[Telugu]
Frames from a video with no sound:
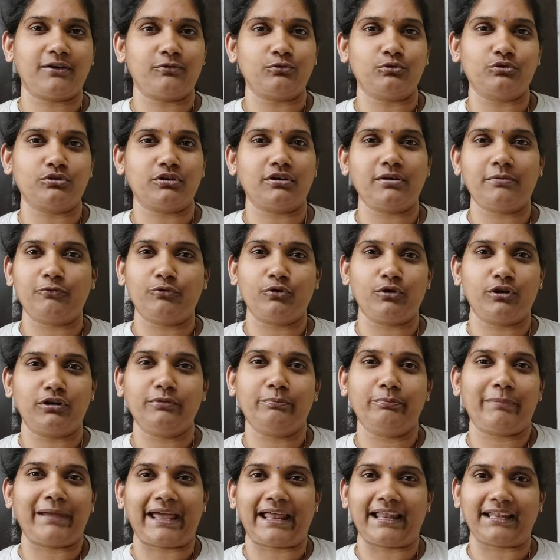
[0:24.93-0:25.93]
ఊర్లో ఒళ్ళు
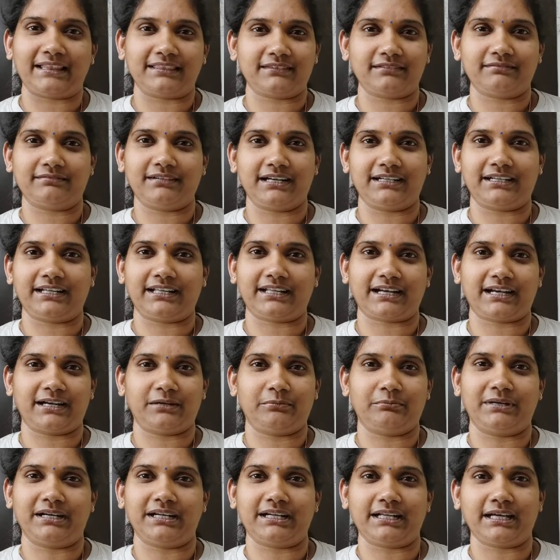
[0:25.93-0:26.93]
పేలతాం
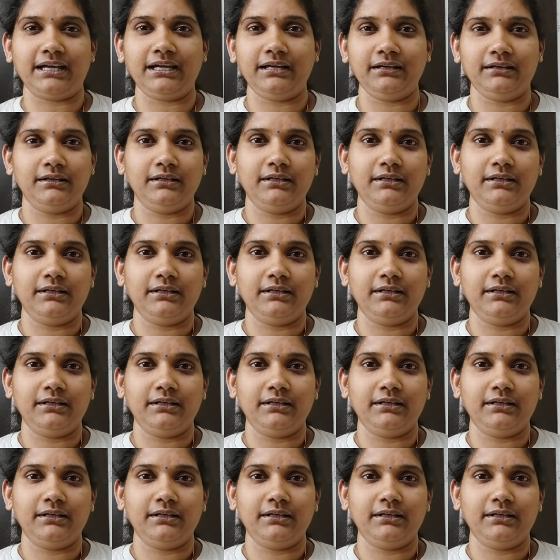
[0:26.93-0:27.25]
అంటారనమాట